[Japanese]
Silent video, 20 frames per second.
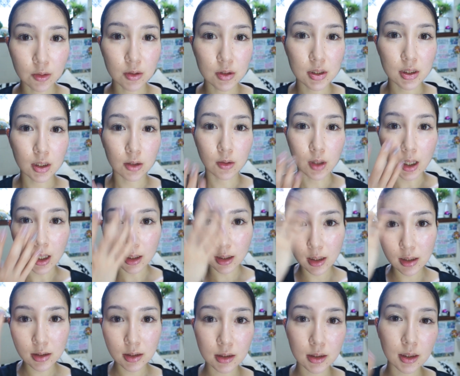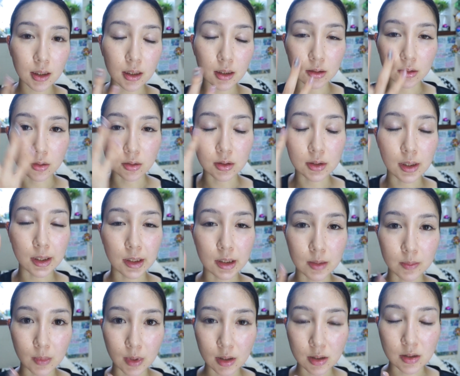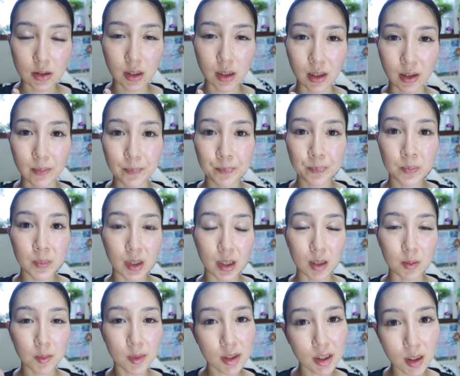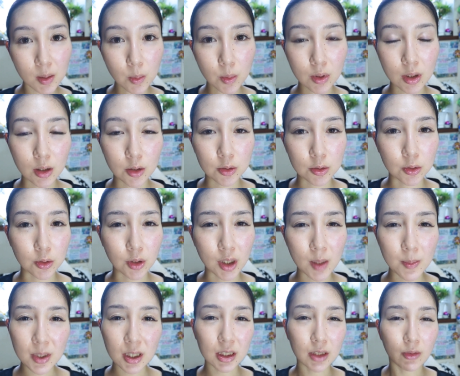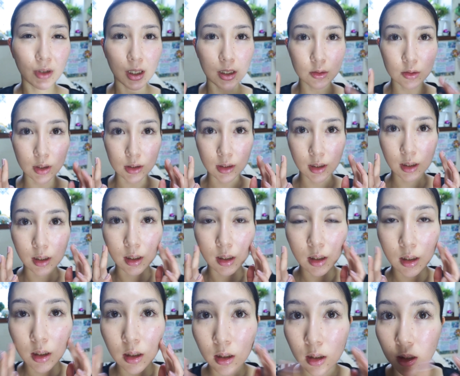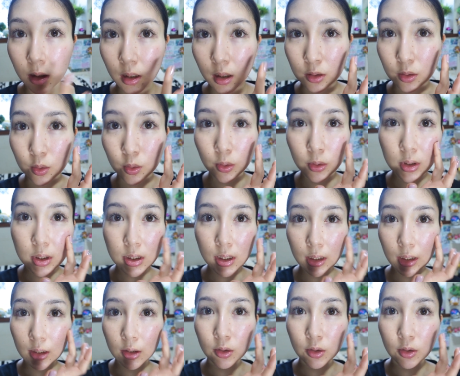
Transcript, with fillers: こちらの半眼だけ塗っていきました。えー、見てもらうとカメラでわかるかな、あのこちらね